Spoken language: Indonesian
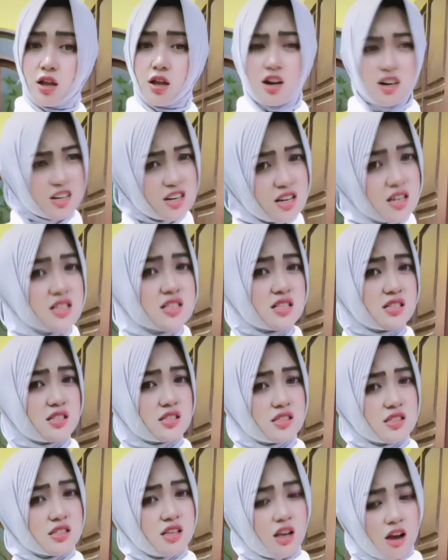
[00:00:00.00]

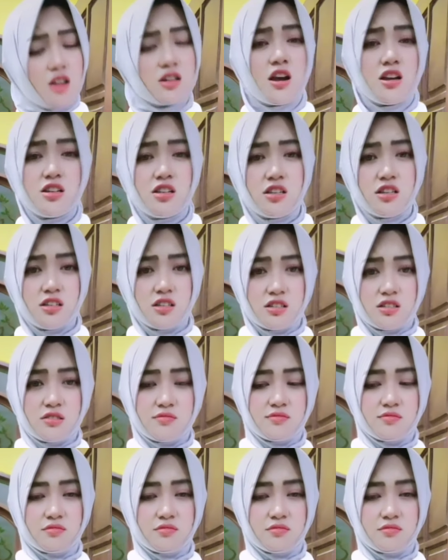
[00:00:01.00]
ngenes kandhane